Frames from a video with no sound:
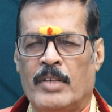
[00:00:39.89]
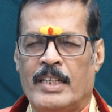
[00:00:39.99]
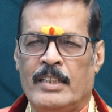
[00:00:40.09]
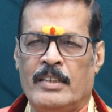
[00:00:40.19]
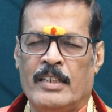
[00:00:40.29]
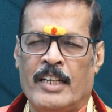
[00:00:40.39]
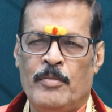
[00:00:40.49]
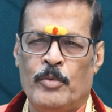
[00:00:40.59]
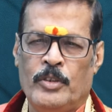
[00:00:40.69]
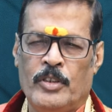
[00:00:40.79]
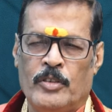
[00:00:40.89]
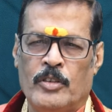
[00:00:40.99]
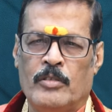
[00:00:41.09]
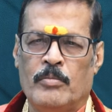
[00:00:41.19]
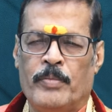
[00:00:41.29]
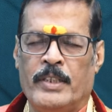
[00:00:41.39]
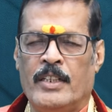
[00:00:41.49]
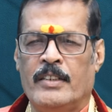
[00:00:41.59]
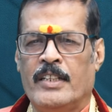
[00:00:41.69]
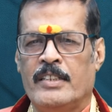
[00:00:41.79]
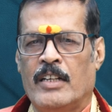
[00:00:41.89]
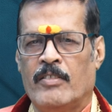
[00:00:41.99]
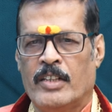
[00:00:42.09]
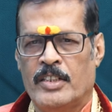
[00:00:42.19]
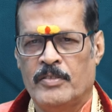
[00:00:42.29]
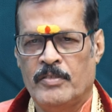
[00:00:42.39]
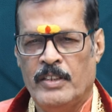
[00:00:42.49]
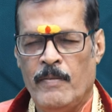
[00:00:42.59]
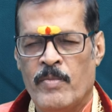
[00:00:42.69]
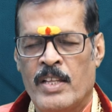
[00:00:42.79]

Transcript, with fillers: మరింత నైపుణ్యంతో ప్రజెంట్ చేసే అవకాశం ఉంది